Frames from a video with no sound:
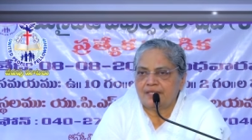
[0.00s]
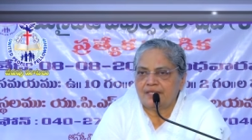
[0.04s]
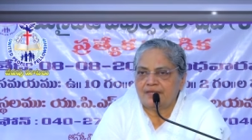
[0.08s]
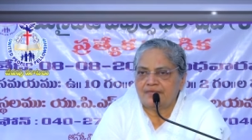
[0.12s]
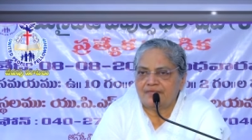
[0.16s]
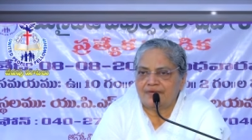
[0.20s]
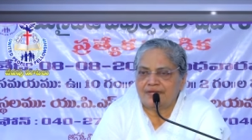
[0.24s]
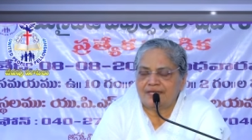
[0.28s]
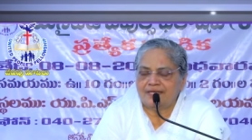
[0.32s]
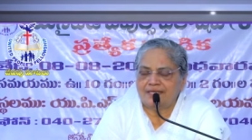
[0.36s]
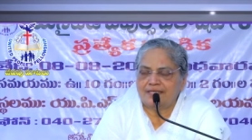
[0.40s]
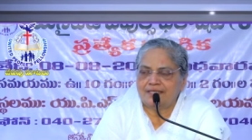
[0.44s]

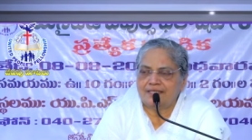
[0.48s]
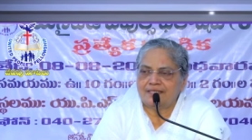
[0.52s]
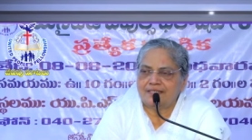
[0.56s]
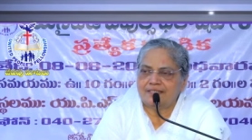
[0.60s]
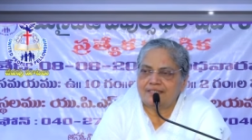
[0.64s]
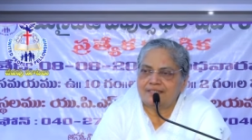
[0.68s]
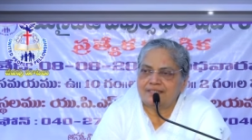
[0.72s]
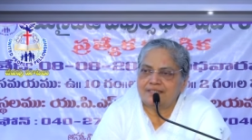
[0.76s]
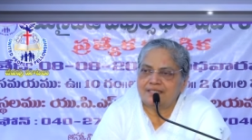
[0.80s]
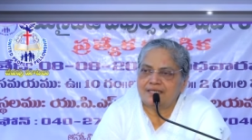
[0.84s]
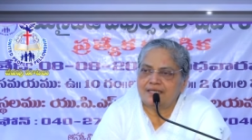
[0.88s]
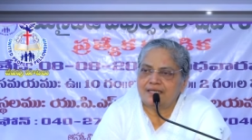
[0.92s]
ఇవన్నీ
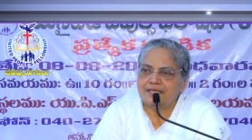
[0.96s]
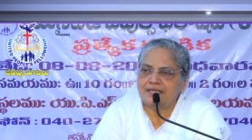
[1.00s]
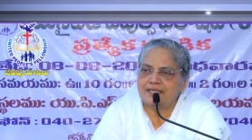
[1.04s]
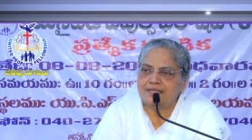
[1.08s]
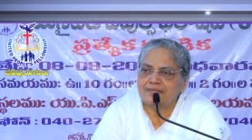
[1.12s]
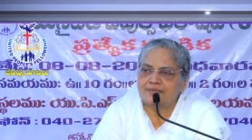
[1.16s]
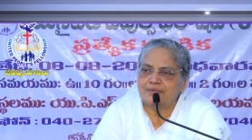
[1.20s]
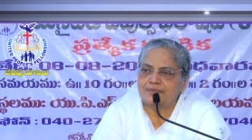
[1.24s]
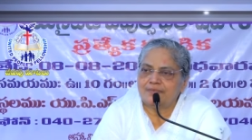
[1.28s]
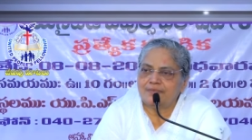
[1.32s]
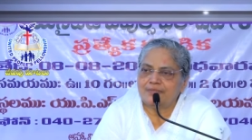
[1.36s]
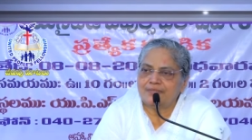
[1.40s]
చాలా
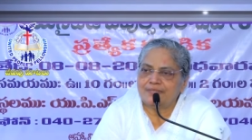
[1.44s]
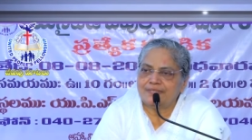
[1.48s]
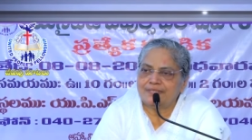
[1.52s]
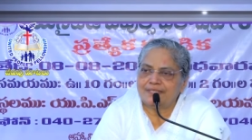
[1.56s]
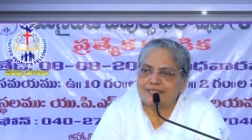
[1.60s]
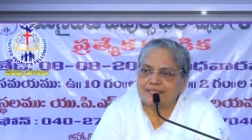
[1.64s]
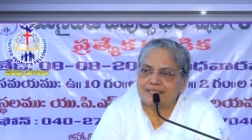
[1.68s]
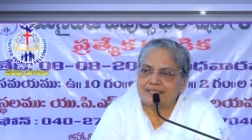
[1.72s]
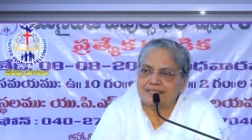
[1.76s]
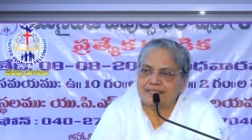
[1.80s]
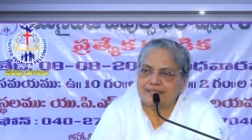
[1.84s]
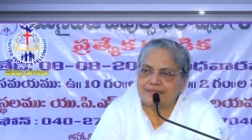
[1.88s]

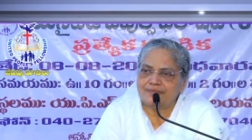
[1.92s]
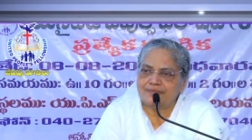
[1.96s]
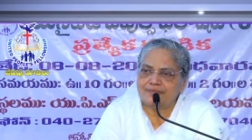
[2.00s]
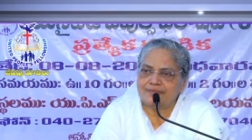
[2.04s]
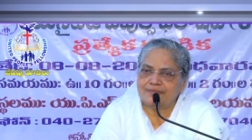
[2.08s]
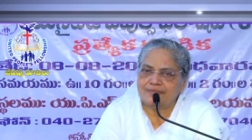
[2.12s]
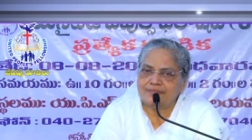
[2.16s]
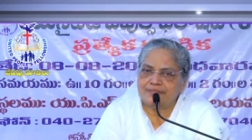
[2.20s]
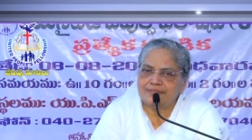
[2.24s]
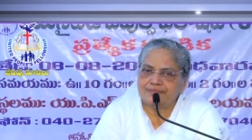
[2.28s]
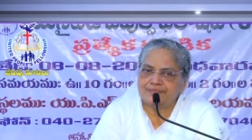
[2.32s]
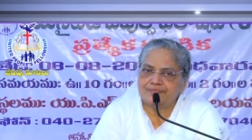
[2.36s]
ఉపయోగకరంగా
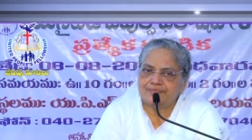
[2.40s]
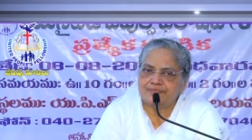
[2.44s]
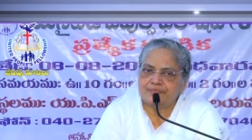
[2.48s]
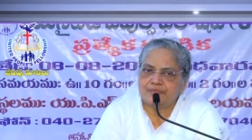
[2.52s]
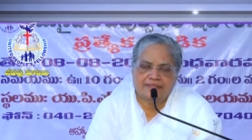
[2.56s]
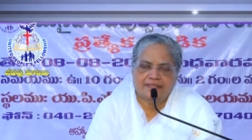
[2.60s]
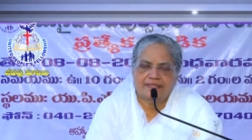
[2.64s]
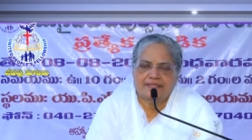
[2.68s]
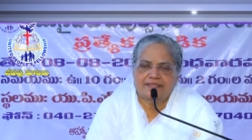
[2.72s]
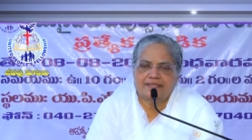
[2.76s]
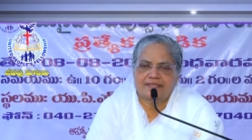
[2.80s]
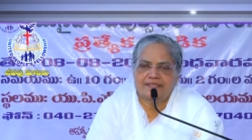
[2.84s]
ఉంటుంది
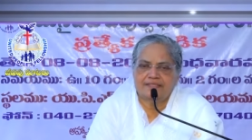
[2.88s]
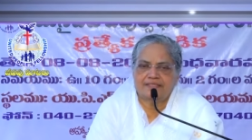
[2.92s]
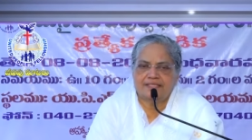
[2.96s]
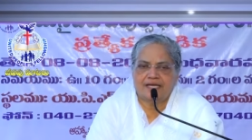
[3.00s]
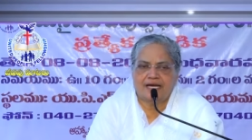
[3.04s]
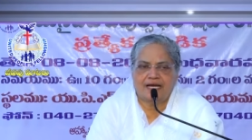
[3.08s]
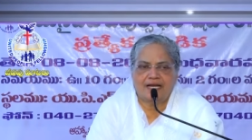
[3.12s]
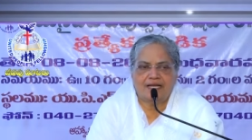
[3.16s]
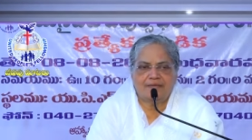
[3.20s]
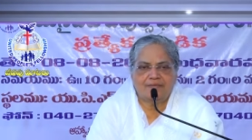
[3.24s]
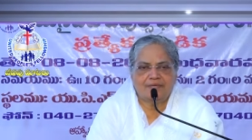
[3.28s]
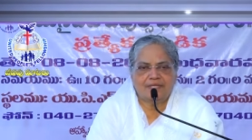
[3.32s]

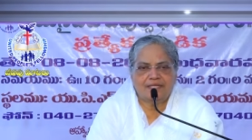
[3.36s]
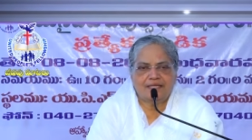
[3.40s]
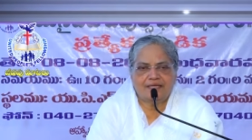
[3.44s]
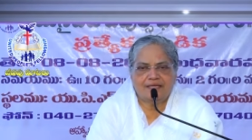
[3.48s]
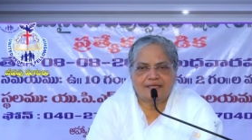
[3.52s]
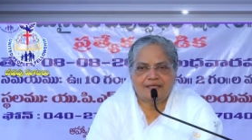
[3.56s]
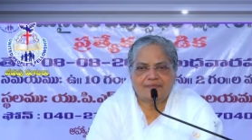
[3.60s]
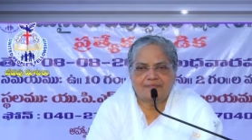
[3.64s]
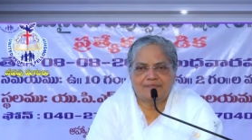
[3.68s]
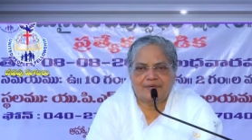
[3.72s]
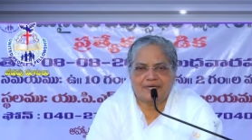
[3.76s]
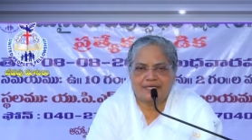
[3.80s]
చాలామందికి
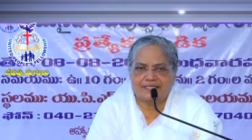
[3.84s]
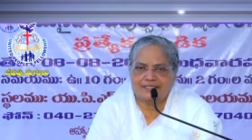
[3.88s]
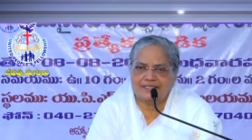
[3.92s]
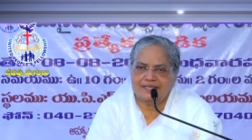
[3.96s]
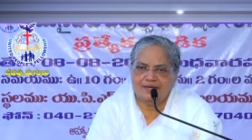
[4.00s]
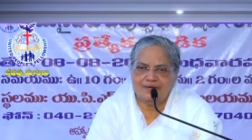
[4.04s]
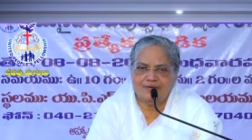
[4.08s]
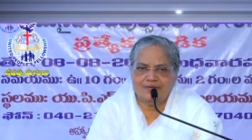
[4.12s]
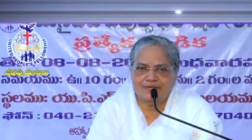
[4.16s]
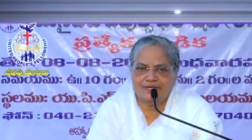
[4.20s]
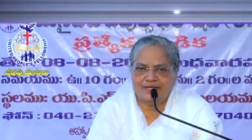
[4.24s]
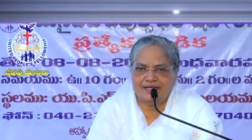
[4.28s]

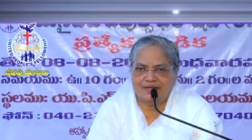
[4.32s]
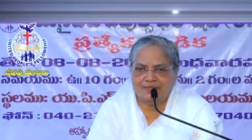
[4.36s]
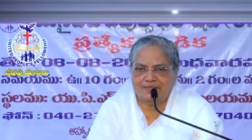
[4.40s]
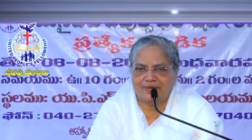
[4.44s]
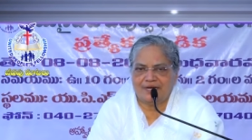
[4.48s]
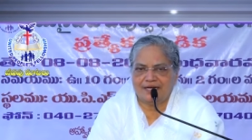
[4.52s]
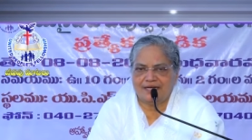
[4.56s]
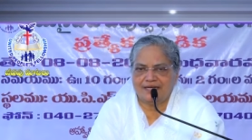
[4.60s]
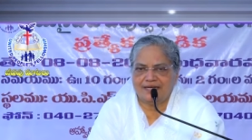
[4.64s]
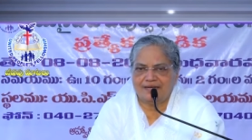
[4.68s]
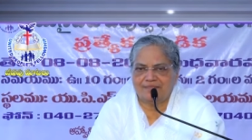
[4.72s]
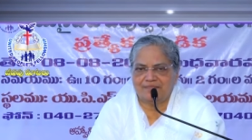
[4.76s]
భర్తలు ఉంటారు
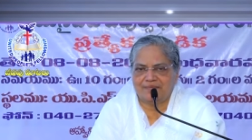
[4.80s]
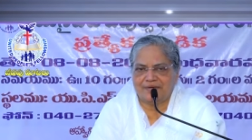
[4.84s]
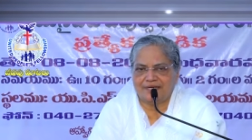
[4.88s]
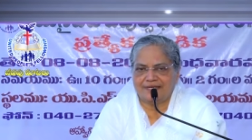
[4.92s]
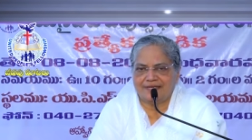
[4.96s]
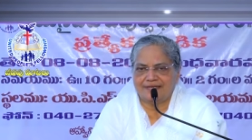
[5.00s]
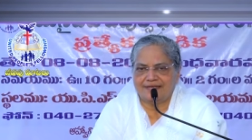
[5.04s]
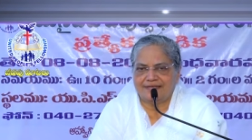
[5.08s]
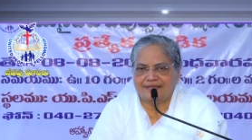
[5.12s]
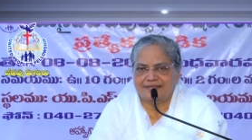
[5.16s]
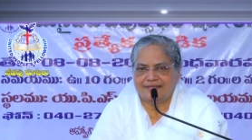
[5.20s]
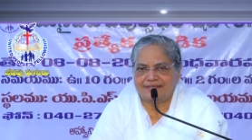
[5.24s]
బాగానే
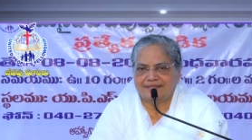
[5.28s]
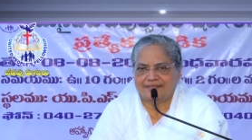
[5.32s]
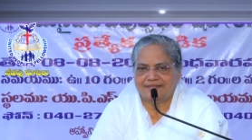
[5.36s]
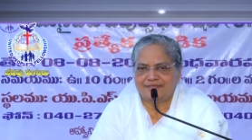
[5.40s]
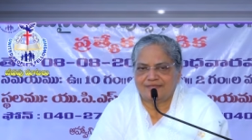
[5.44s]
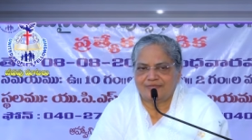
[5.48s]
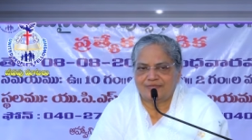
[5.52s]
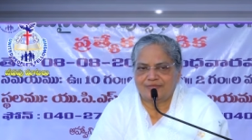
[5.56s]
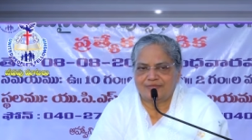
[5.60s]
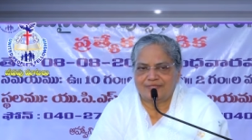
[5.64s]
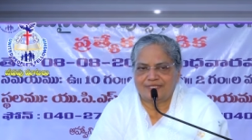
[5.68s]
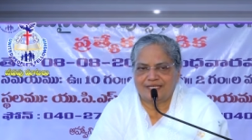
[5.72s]
పక్కన
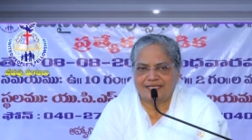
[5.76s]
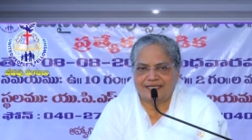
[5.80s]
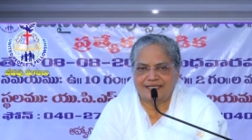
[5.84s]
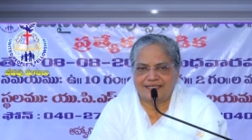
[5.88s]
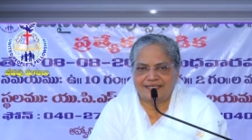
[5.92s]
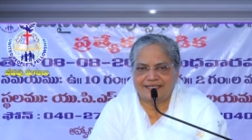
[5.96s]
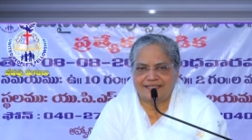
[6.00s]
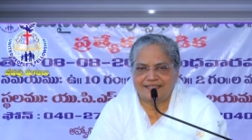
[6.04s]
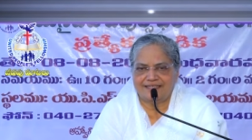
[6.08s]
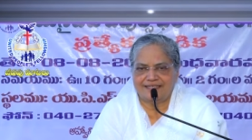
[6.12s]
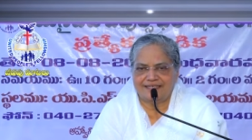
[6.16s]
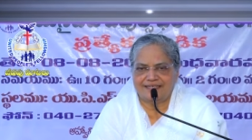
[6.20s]
చూడడానికి
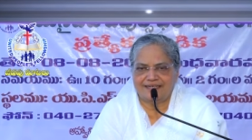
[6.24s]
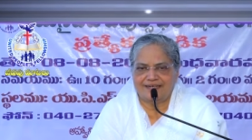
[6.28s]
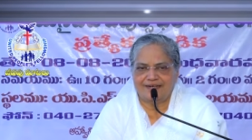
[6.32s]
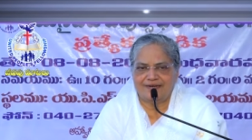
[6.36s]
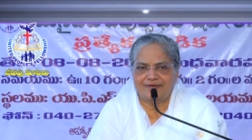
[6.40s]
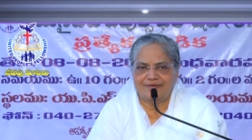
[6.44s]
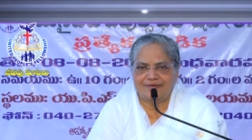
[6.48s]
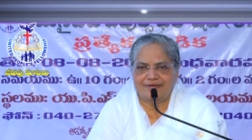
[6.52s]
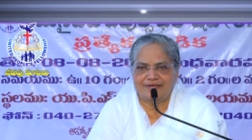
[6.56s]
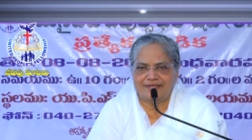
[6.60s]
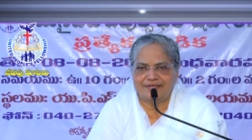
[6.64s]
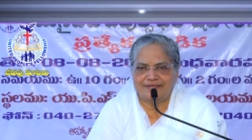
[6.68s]
అందగాళ్ళు
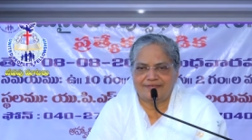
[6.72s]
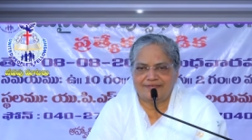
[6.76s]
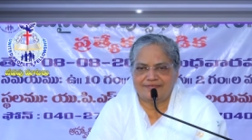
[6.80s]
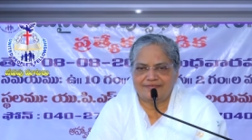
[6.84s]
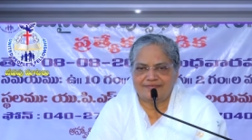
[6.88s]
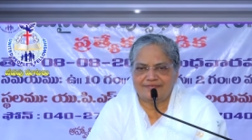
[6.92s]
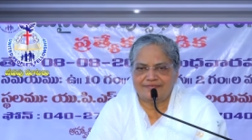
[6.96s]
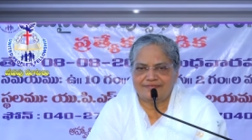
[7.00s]
ఉంటారు